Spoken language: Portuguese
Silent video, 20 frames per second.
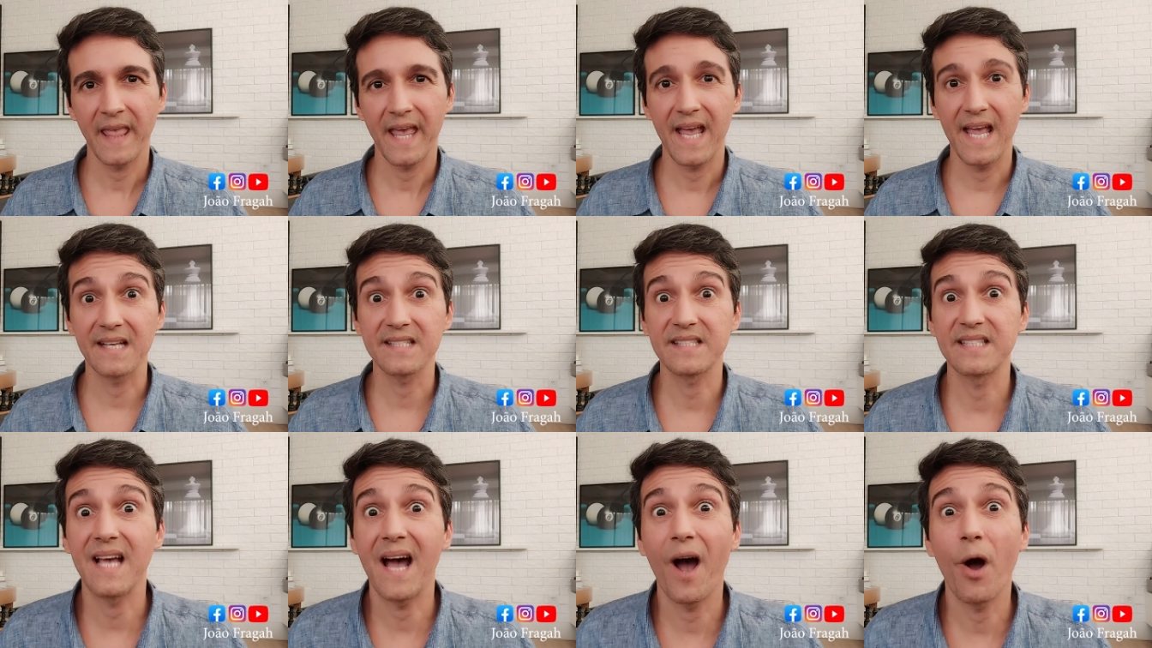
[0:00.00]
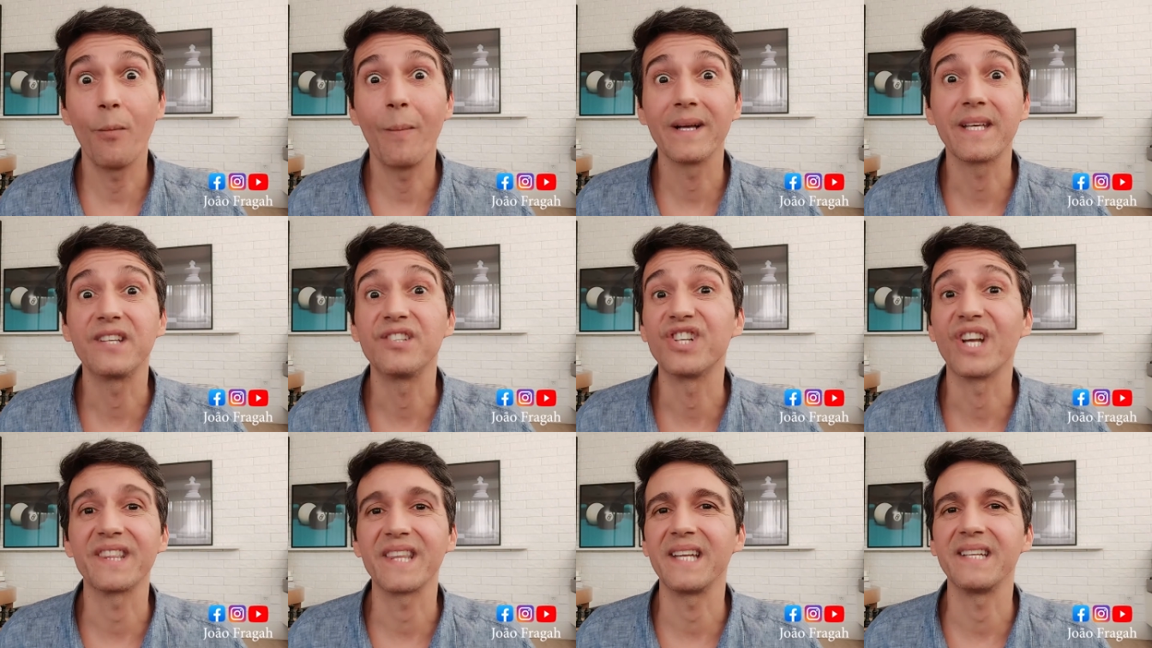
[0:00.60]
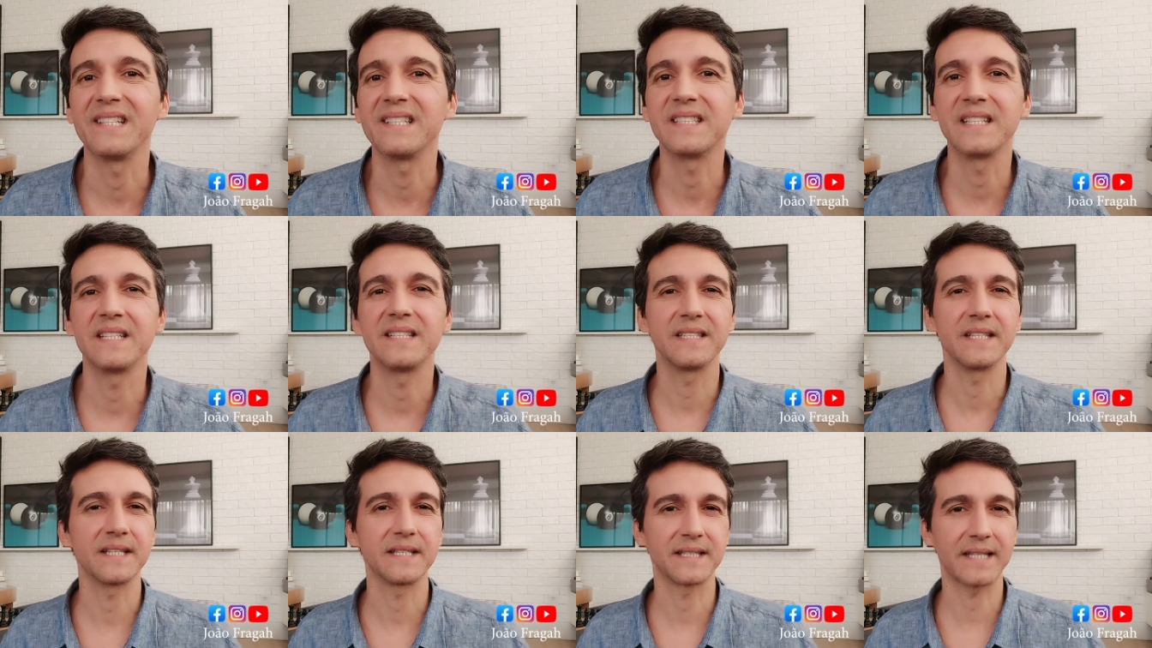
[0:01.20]
essa alma que já está
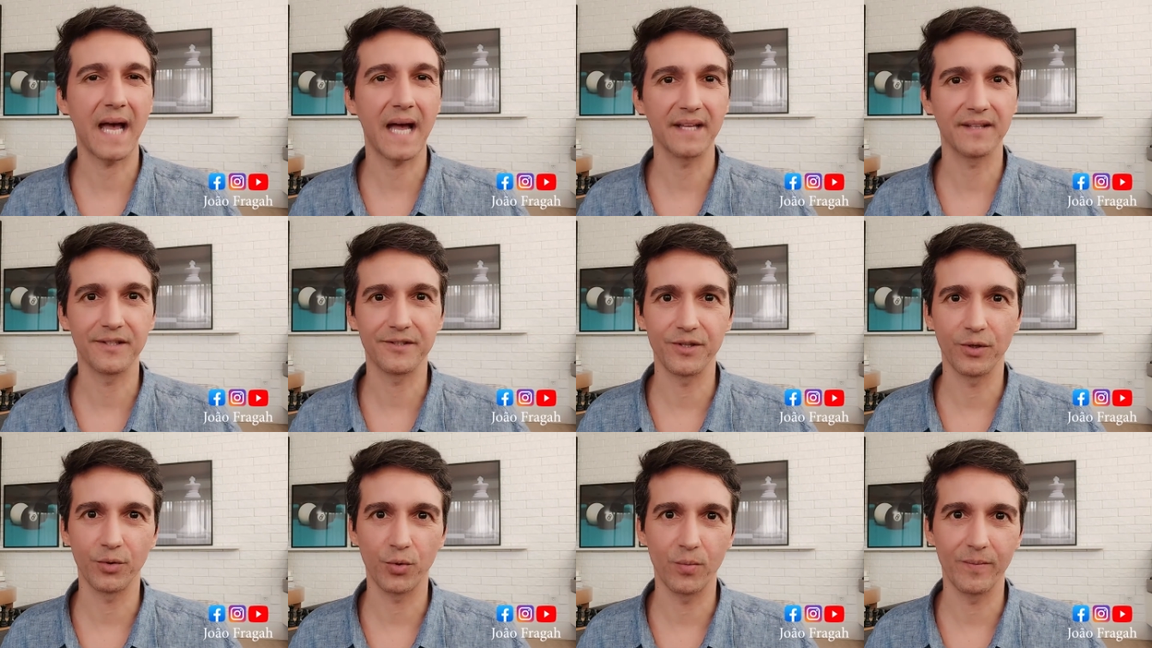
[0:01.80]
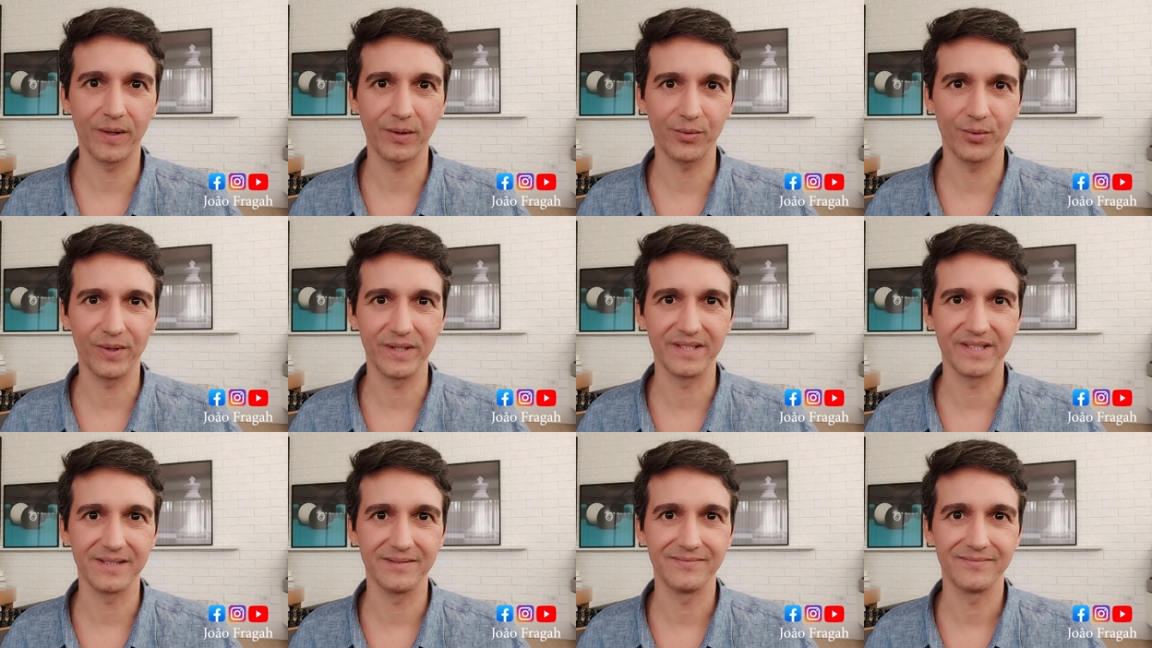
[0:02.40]
necessitada de alguma coisa.